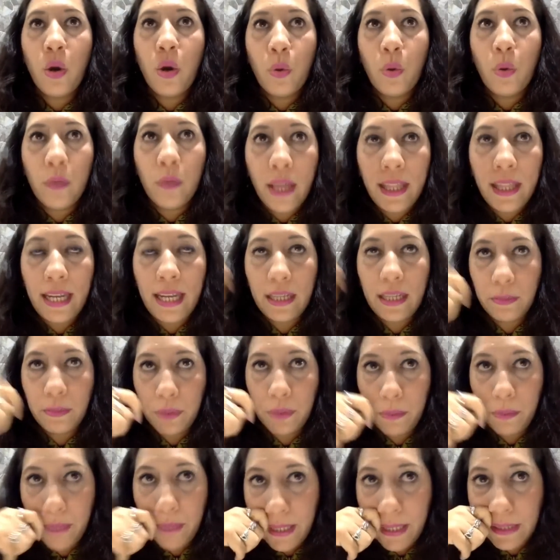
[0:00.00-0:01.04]
Una de las
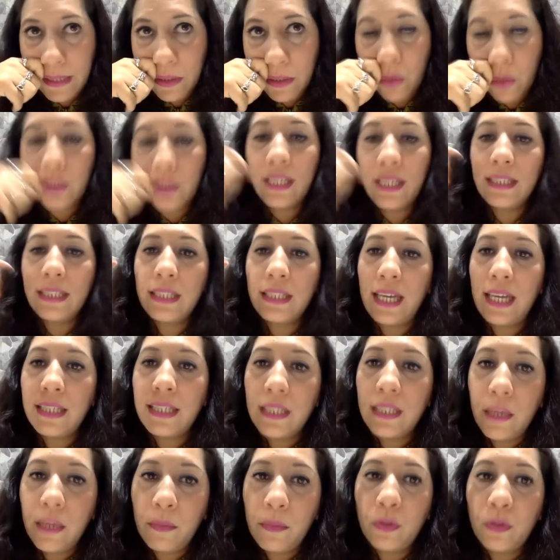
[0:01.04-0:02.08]
primeras cosas que
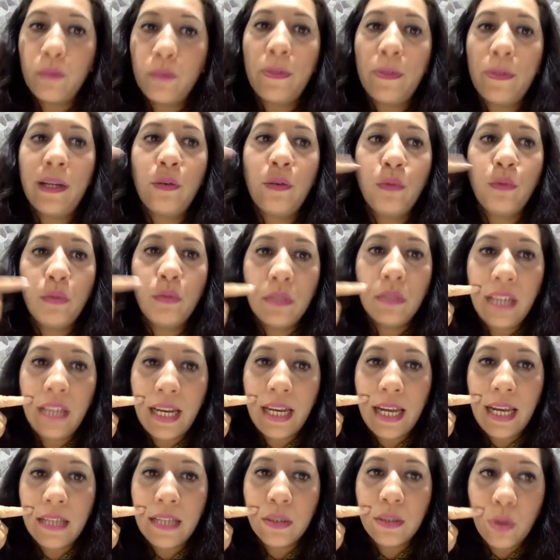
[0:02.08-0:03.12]
hacemos para
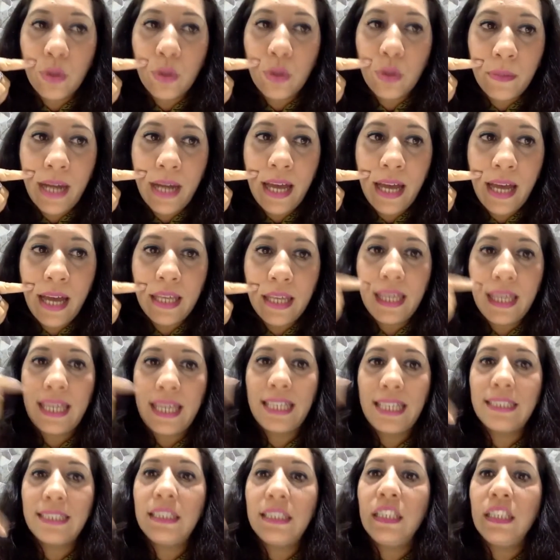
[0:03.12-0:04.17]
ocultar la sombra
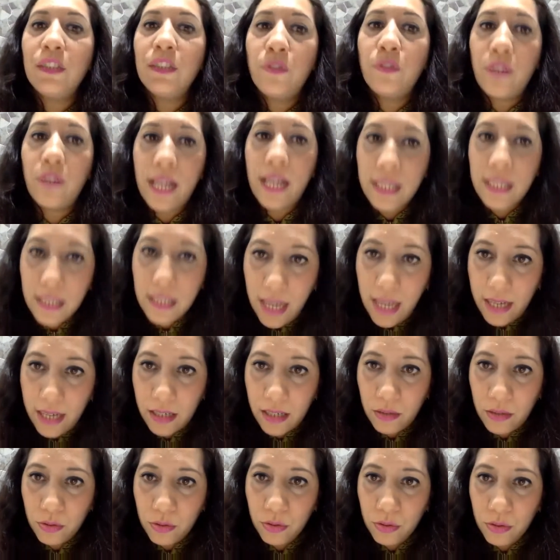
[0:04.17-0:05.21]
es
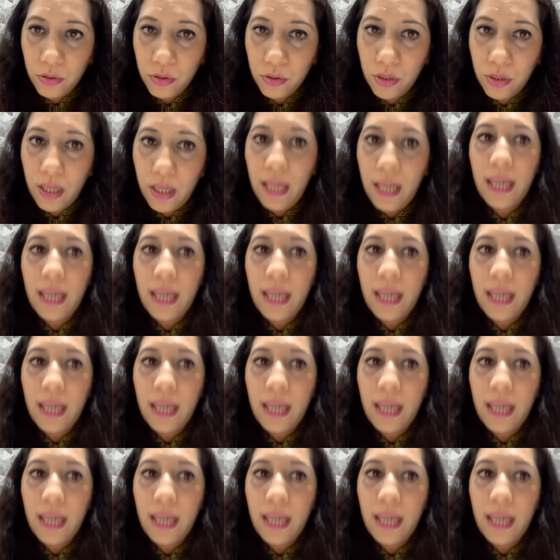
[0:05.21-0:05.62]
disfrazarnos.